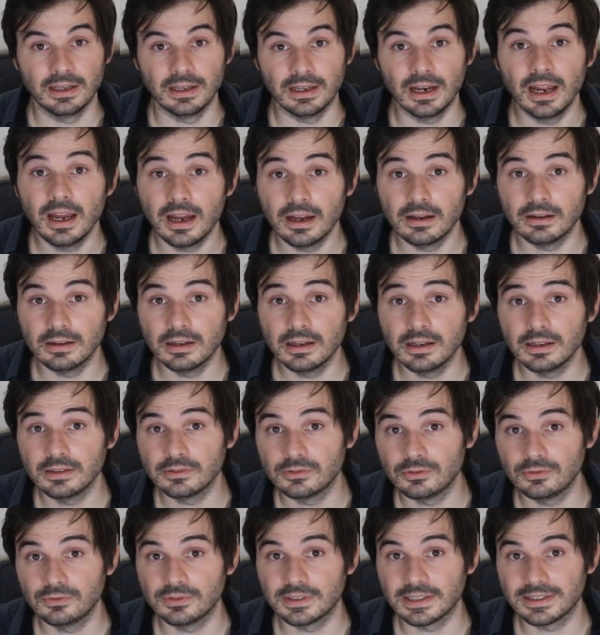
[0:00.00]
là, ah,
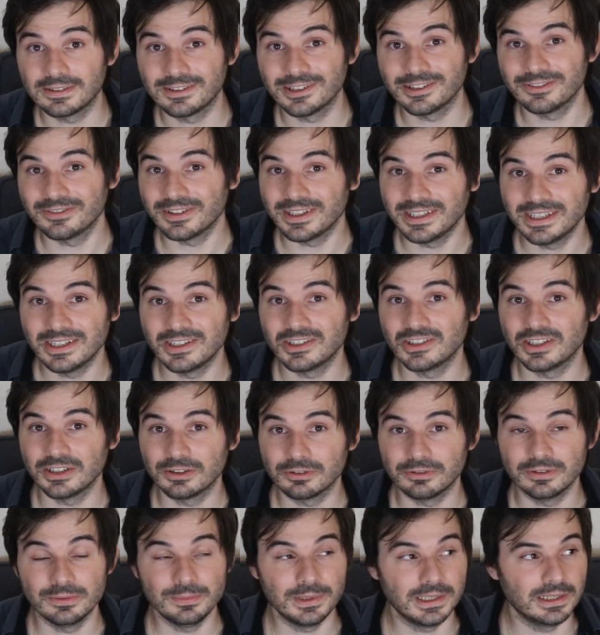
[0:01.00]
tu nous as surveillés, je t'ai
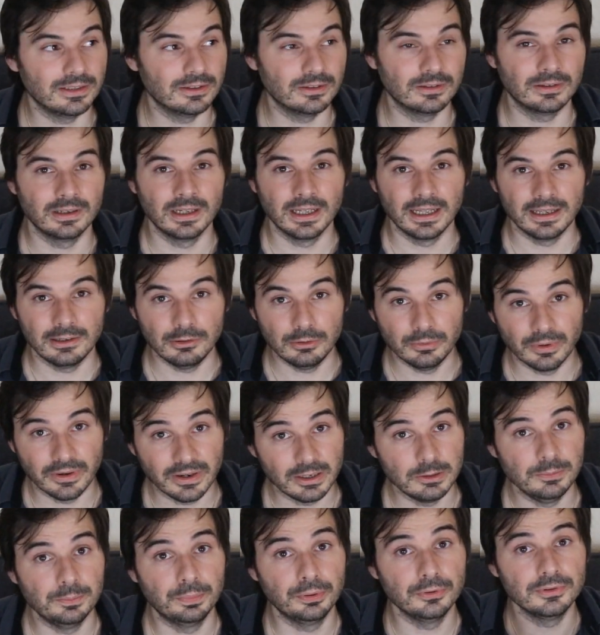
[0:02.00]
trouvé mignon. Il doit
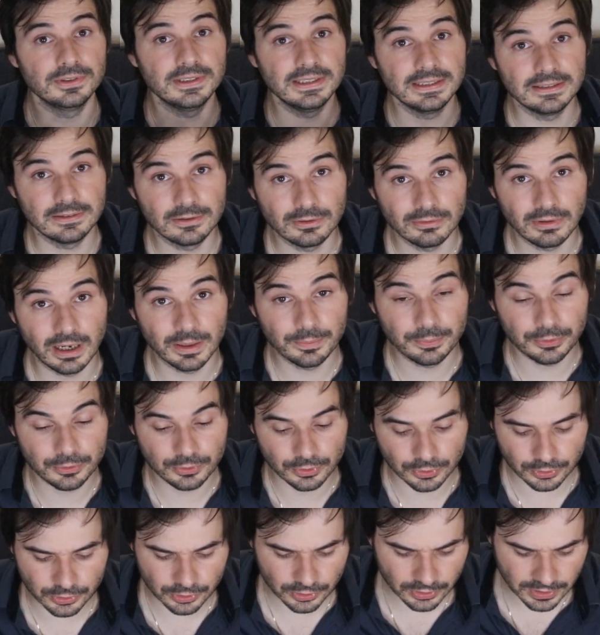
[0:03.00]
avoir une position un peu
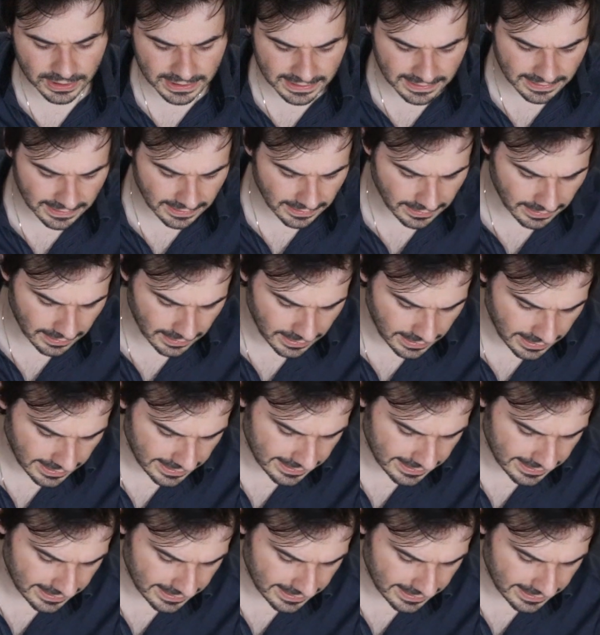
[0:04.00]
d'autorité.